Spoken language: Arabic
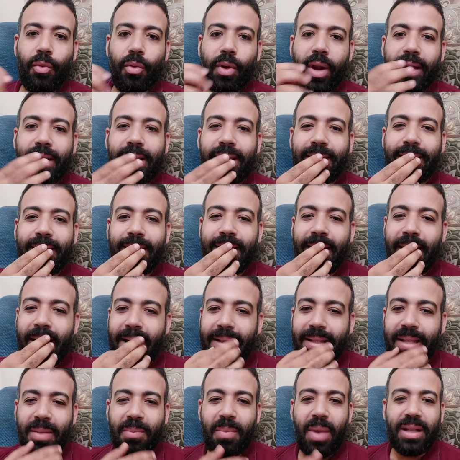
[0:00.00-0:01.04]
وكانت الدنيا
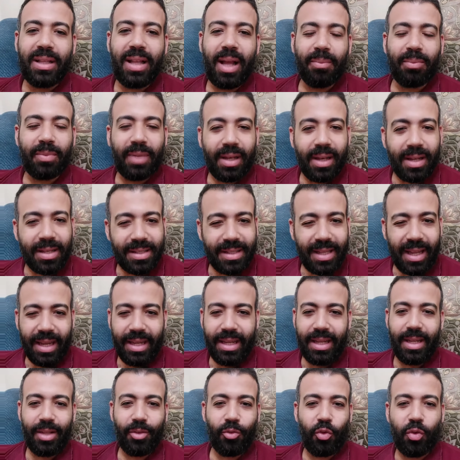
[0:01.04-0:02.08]
هديت بعد عبد الله
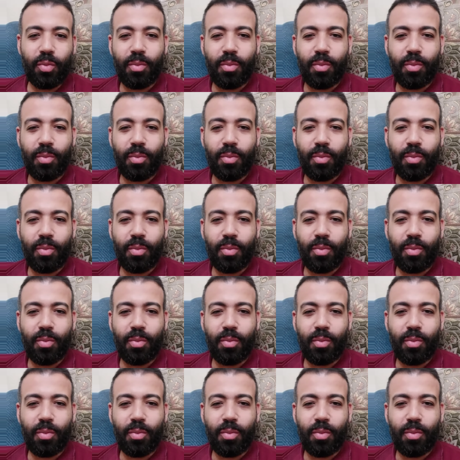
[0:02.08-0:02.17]
السعيد